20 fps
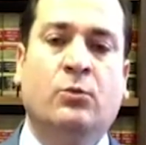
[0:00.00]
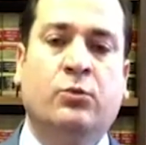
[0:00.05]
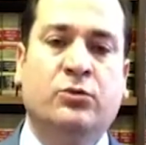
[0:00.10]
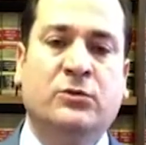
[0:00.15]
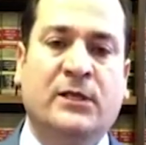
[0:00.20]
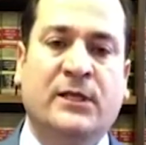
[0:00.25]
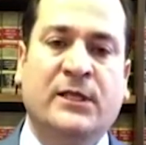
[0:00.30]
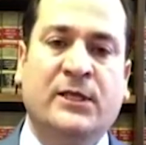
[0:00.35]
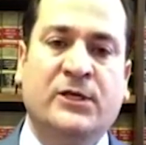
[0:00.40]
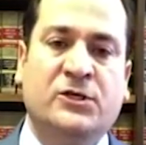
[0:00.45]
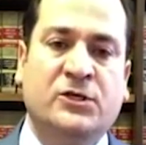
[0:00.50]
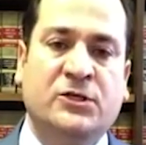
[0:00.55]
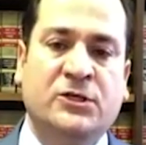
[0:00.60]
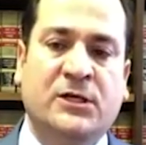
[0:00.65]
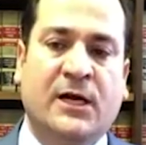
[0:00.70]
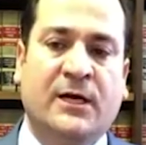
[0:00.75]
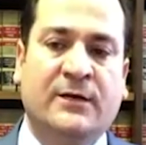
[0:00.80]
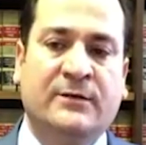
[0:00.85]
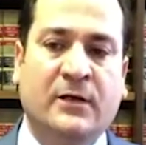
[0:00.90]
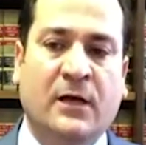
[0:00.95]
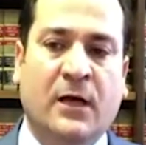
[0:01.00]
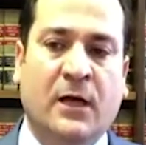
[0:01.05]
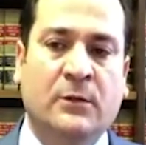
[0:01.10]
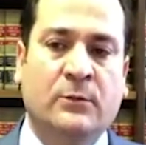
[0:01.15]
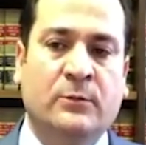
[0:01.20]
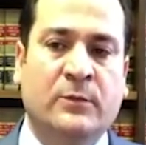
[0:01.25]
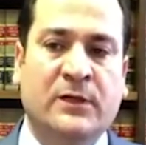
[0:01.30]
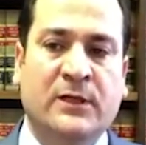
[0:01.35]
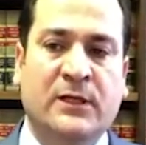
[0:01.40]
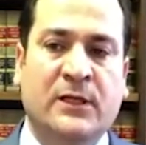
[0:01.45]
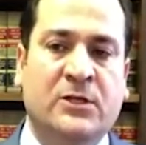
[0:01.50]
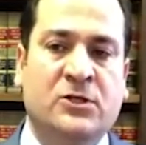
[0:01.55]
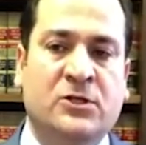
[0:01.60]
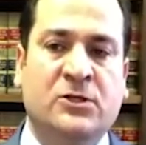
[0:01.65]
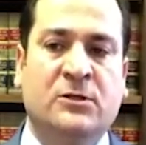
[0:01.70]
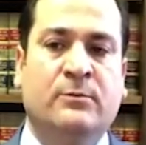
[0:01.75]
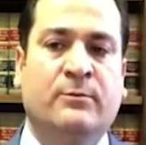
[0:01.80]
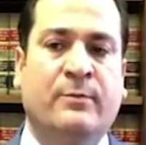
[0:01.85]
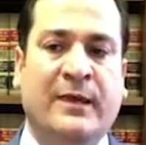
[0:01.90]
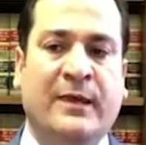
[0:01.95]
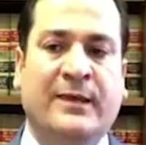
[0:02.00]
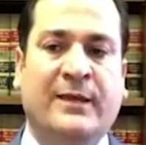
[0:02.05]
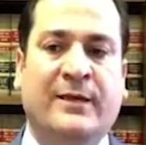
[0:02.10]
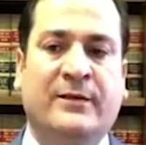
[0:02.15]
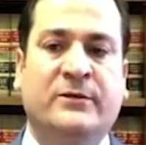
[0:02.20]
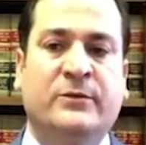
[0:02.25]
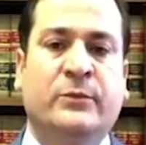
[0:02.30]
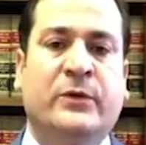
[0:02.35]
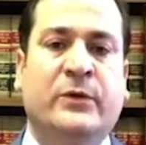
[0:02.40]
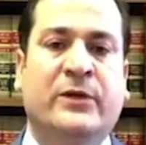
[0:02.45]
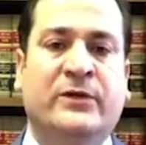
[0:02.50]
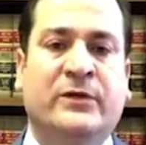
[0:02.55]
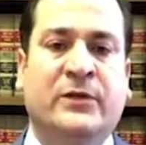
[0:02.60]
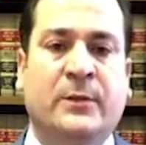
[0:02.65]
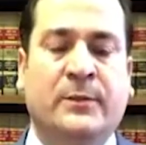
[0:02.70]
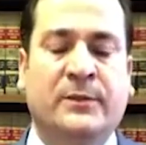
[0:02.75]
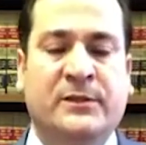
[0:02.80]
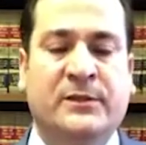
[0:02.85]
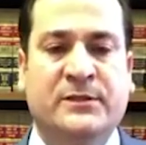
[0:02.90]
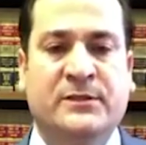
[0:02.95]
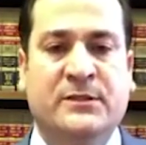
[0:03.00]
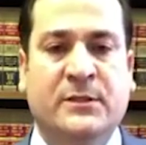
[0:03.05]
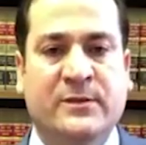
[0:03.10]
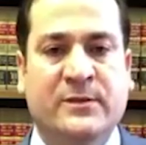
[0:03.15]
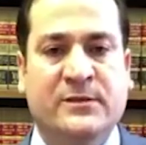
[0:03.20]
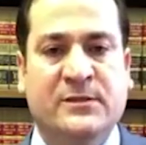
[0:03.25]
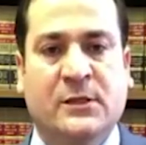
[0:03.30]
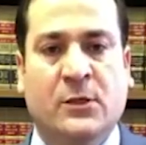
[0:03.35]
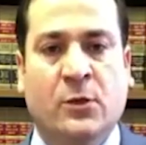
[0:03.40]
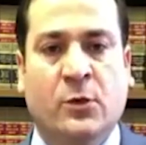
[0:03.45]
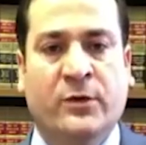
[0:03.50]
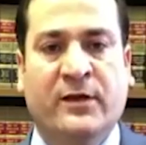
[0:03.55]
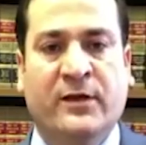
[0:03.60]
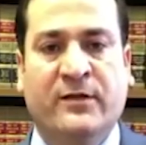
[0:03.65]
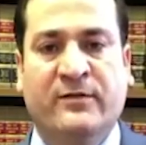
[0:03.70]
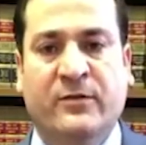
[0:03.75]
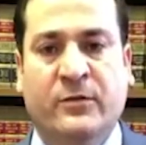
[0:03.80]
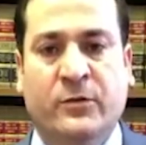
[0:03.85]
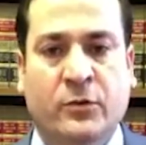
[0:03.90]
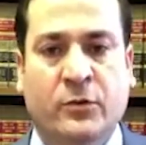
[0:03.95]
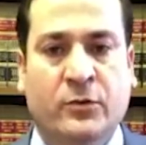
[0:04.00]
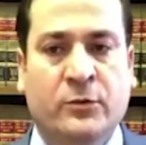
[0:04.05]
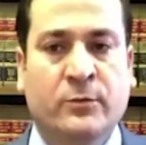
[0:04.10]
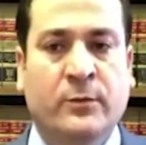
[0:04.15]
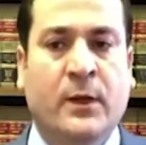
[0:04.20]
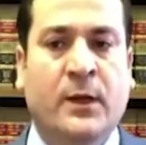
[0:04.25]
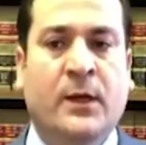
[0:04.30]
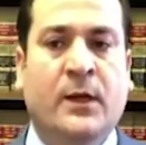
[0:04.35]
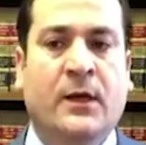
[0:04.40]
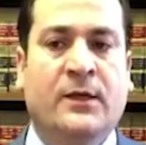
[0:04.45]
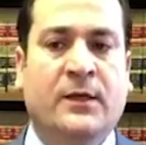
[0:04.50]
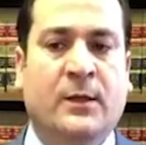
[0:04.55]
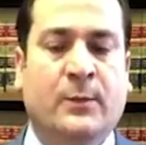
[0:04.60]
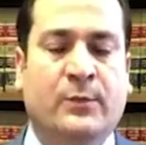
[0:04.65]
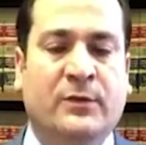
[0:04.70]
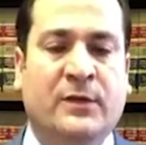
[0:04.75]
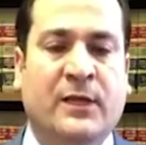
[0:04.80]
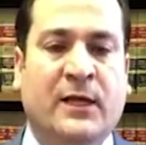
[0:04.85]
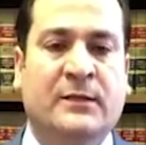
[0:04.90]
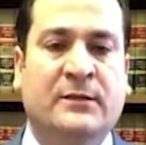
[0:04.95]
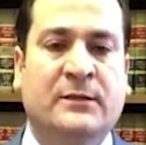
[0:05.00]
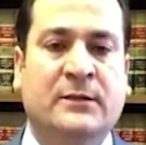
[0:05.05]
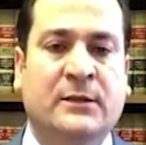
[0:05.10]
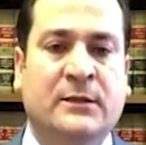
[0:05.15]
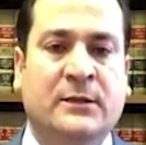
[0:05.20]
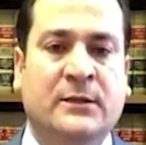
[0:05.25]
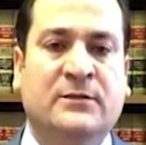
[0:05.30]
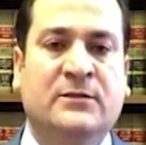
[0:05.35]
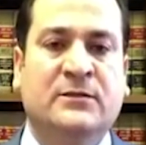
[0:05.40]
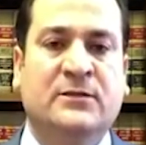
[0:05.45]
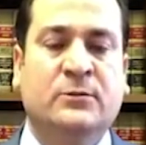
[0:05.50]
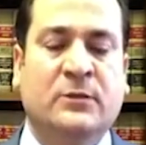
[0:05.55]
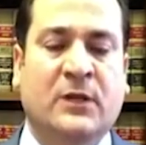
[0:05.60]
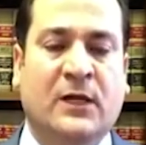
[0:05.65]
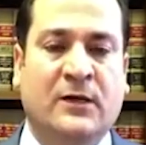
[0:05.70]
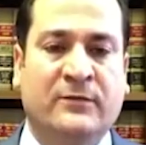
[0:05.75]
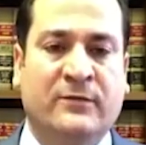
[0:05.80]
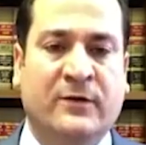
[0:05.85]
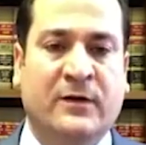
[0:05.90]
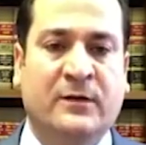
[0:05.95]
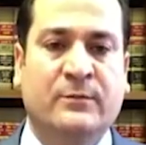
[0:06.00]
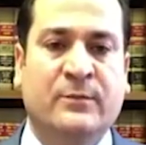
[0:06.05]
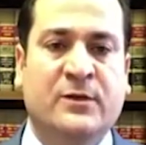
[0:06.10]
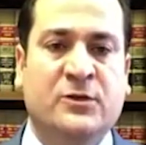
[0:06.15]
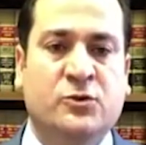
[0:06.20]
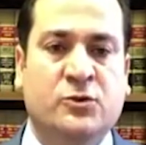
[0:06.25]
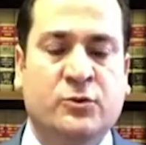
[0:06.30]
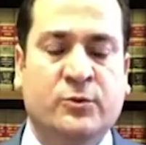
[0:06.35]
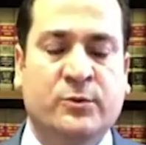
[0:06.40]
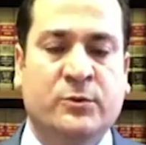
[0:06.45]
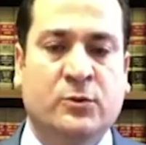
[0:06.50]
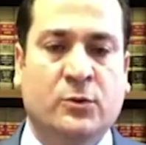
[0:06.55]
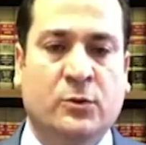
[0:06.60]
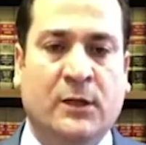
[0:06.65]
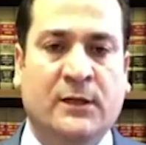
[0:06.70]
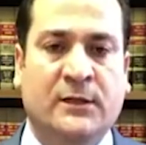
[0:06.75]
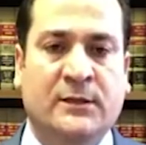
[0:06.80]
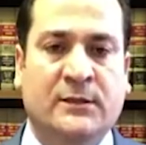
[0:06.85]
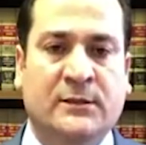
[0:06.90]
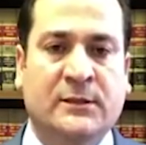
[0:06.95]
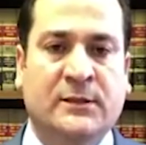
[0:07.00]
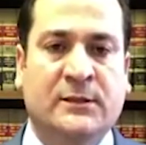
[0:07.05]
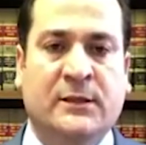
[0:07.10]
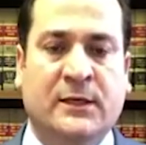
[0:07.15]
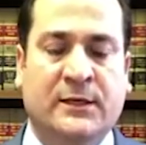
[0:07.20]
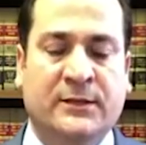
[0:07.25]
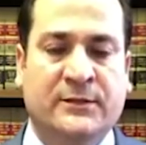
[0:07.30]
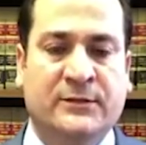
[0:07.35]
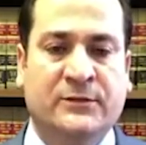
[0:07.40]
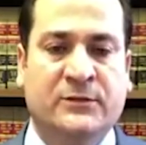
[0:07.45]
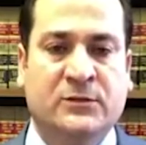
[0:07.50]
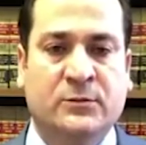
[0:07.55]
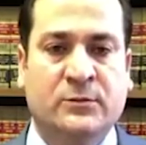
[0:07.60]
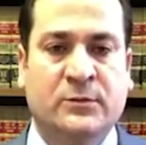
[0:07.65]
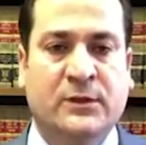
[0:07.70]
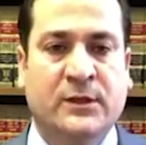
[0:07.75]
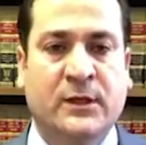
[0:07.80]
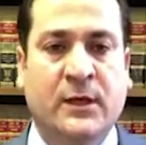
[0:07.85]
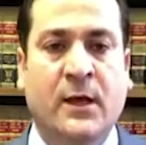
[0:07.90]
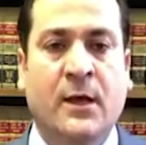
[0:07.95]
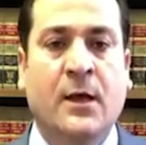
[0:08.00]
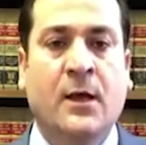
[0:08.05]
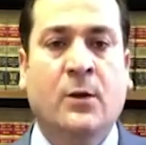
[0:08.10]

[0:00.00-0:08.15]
Burada yeşil kart alma için belli adımlar atabilirse mesela örnek veriyorum yapılan e, yatırımlar var 500 bin dolarla green card yatırımları.